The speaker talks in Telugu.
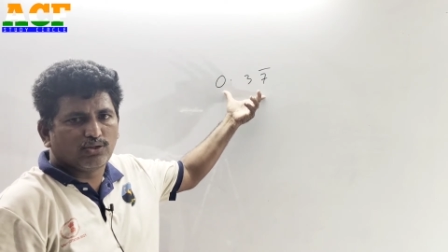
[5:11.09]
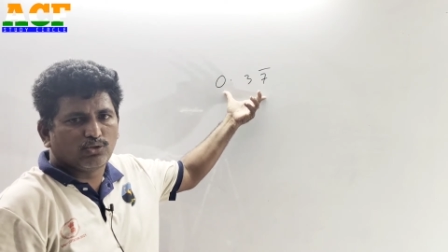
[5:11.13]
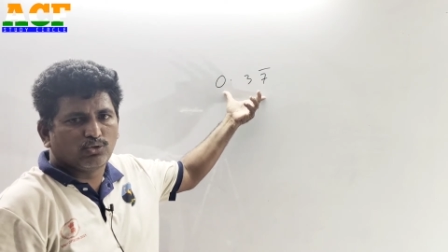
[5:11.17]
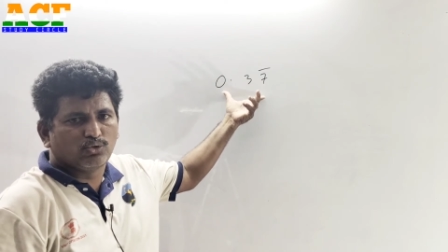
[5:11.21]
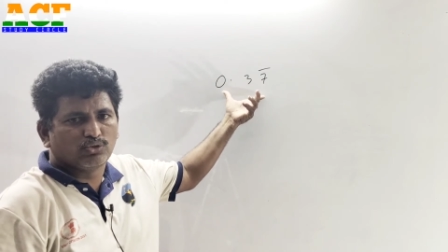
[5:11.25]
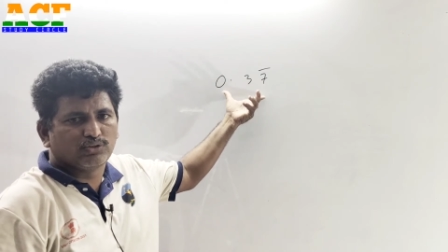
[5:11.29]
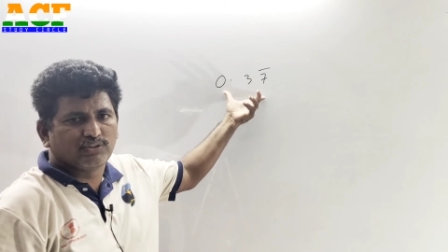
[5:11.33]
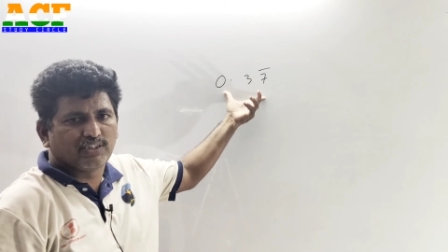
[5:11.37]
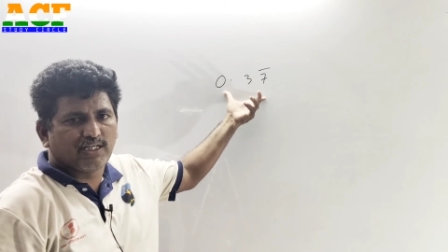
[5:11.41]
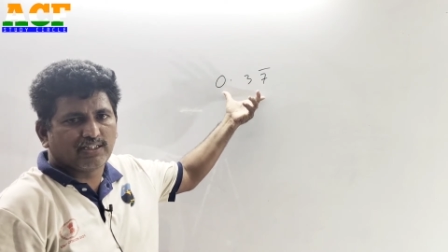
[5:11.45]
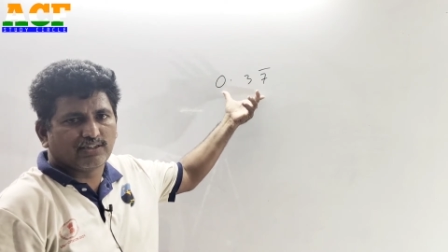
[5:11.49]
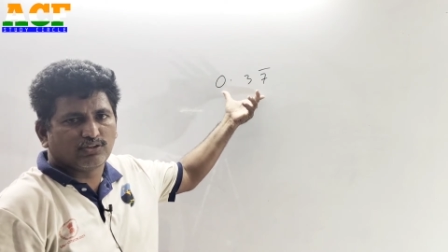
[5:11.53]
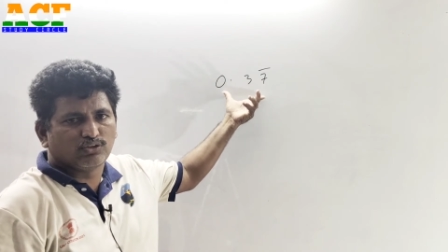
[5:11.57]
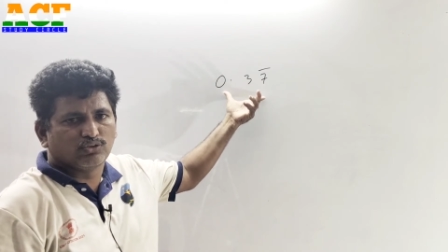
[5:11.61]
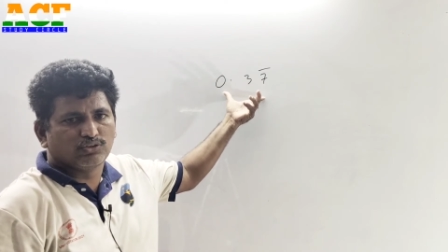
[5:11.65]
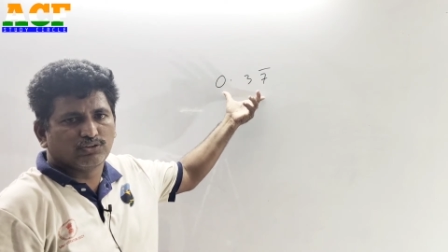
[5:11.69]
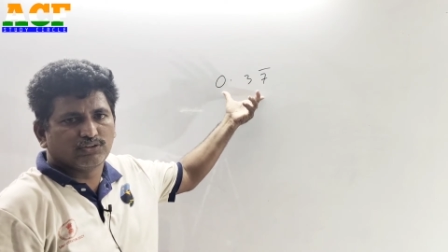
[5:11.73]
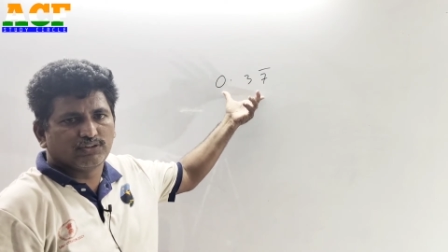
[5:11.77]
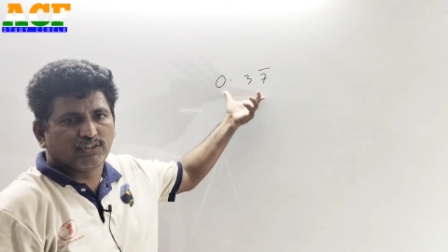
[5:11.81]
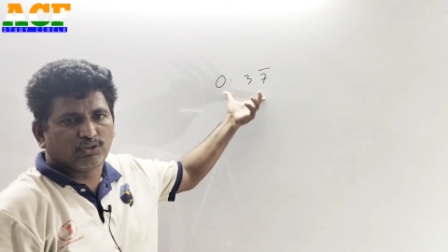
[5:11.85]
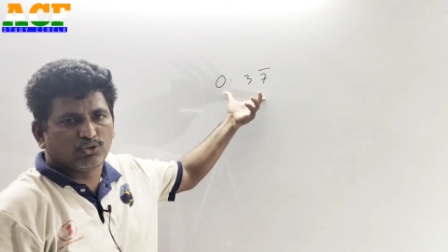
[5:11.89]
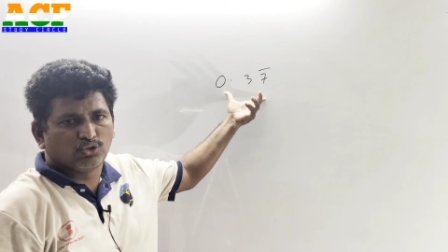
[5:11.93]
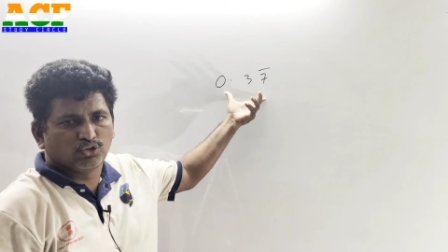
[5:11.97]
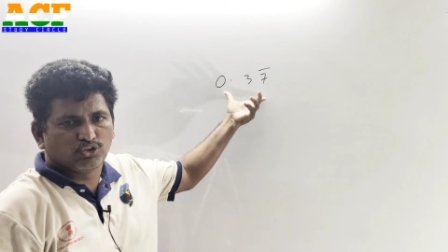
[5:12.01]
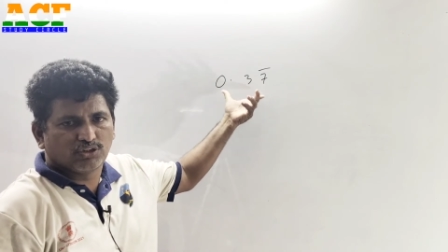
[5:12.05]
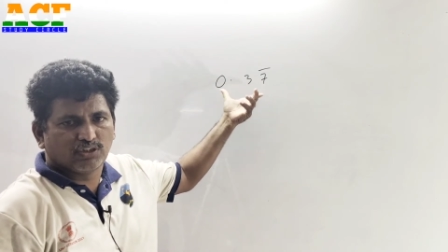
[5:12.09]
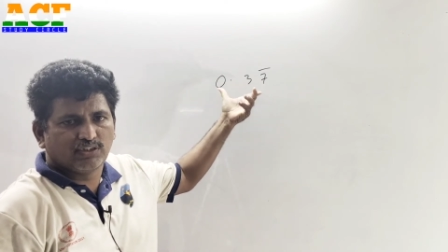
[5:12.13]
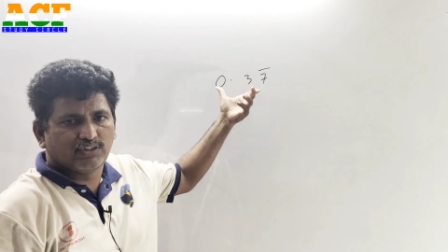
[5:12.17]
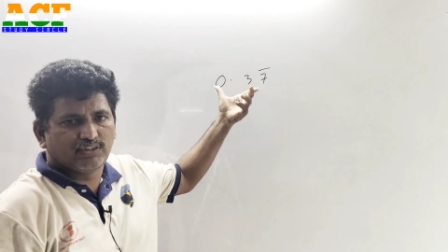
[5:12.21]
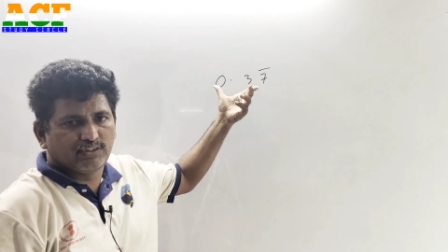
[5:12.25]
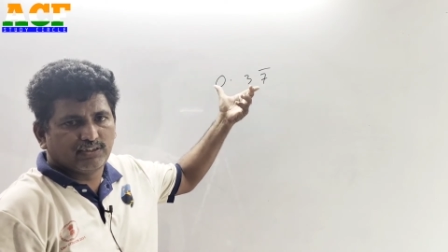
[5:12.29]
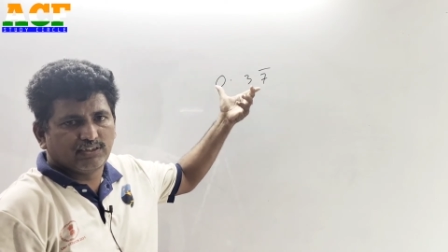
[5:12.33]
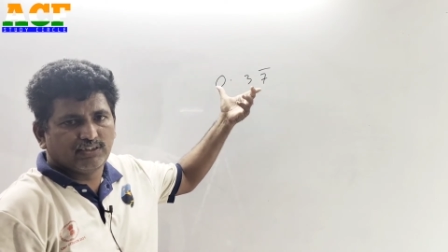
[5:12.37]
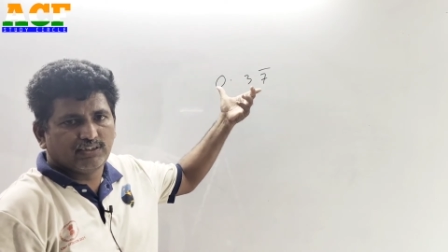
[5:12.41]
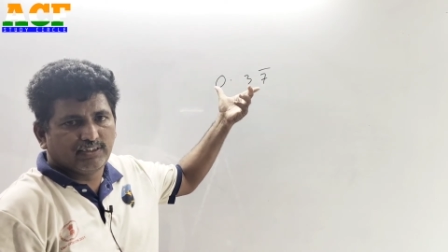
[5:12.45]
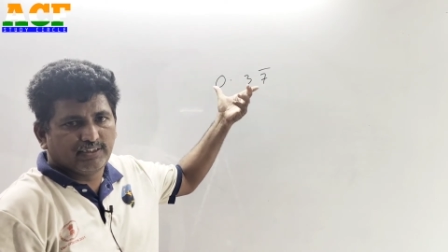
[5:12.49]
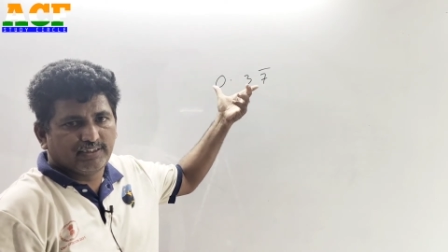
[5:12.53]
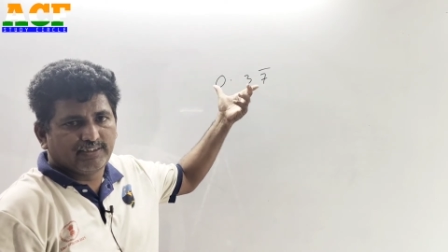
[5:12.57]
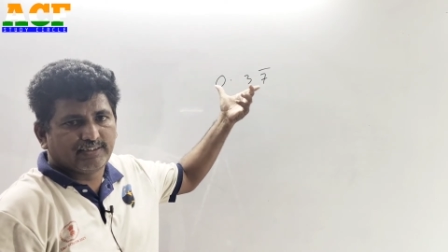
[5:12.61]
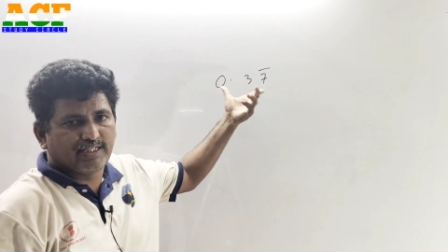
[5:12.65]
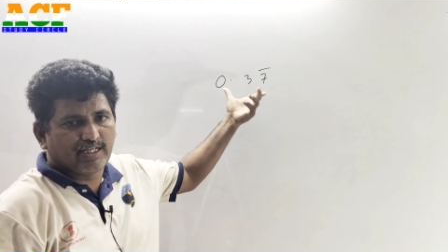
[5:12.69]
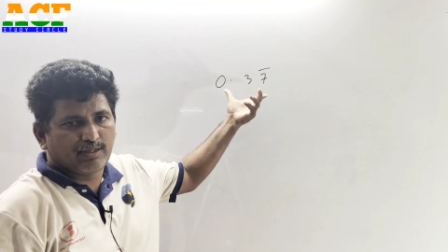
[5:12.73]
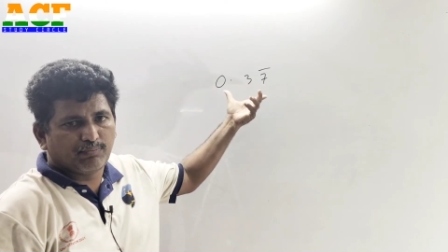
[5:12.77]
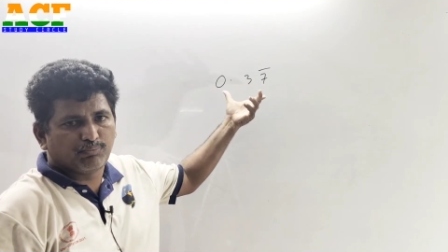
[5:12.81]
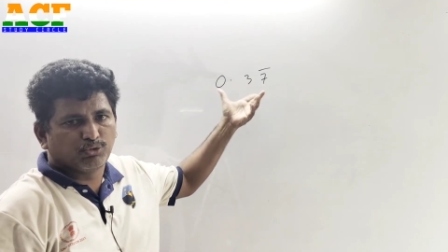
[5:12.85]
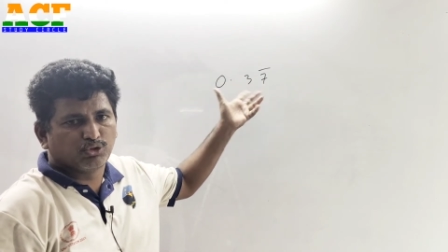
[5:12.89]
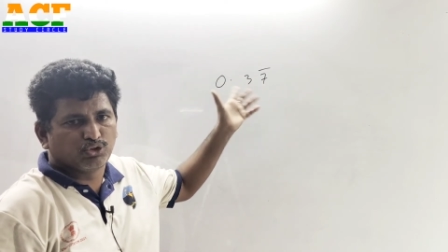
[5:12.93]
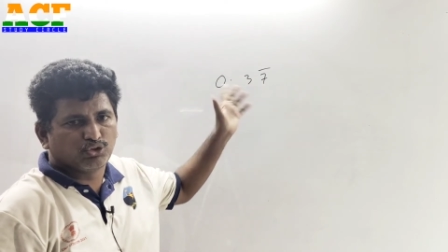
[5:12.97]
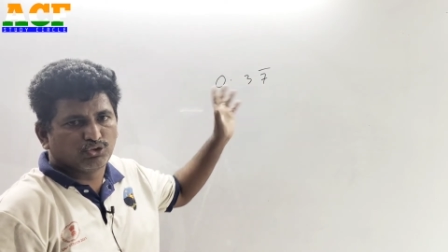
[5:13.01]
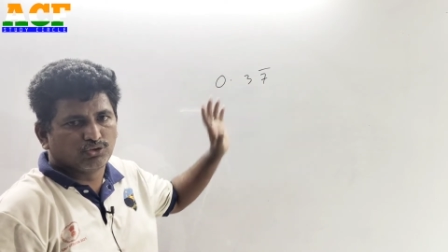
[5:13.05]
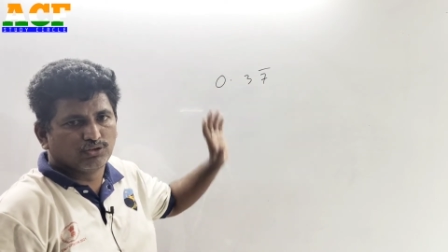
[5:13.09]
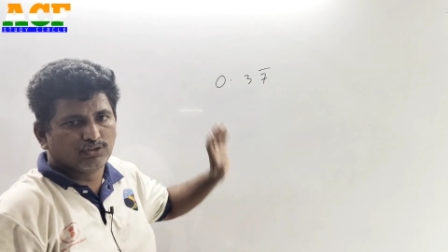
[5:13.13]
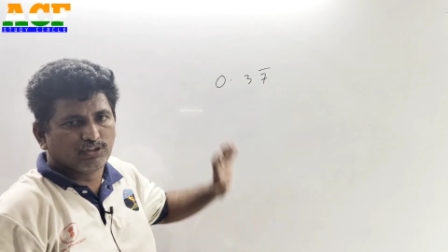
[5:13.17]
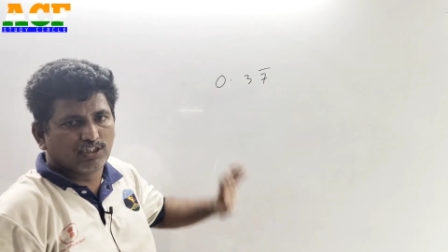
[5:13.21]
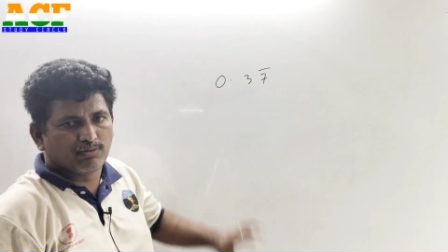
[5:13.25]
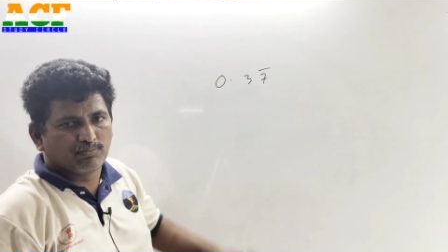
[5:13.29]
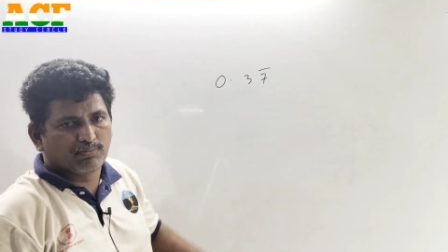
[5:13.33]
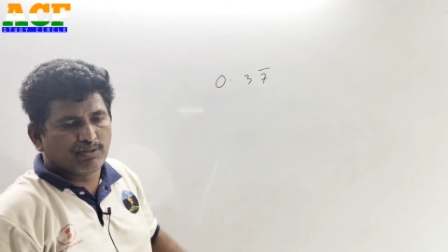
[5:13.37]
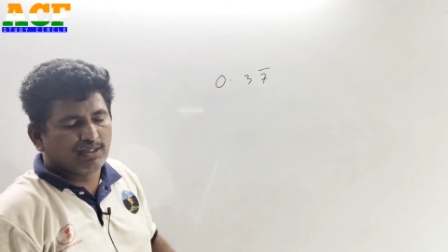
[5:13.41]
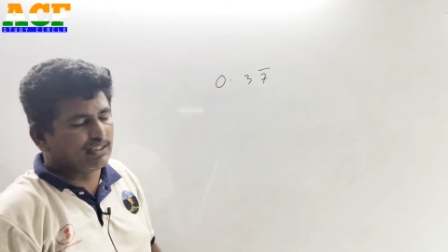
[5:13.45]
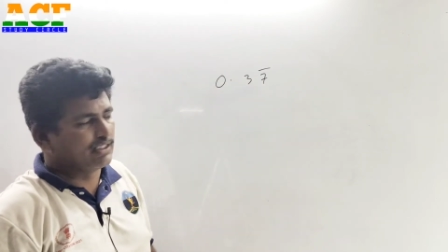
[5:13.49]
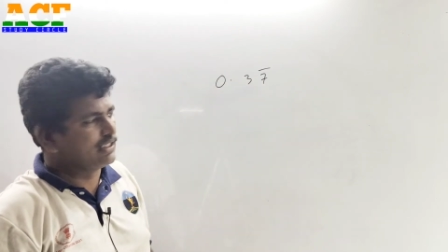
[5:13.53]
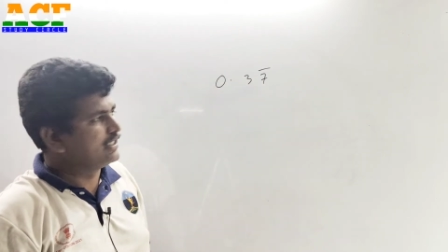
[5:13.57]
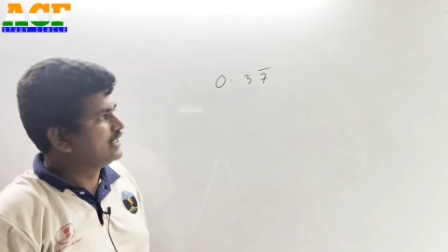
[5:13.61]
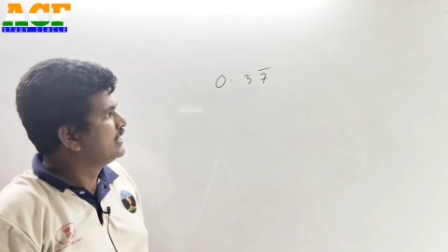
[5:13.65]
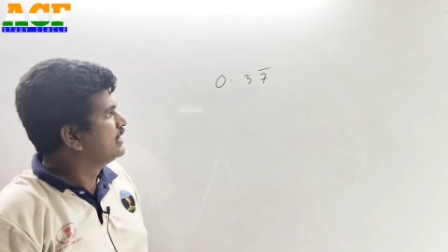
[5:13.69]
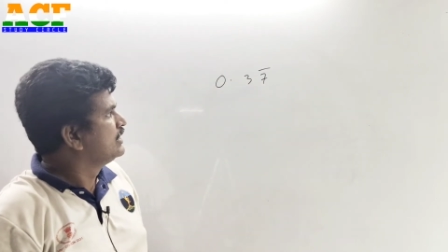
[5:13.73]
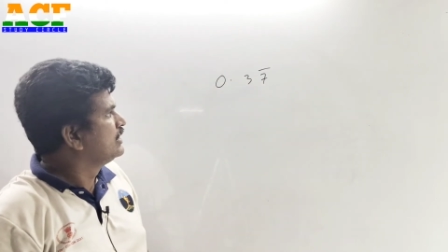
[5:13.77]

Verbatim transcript: ఎక్కువ శాతం వచ్చే క్వశ్చన్ ఇది ఈ టైప్ వస్తుందన్నమాట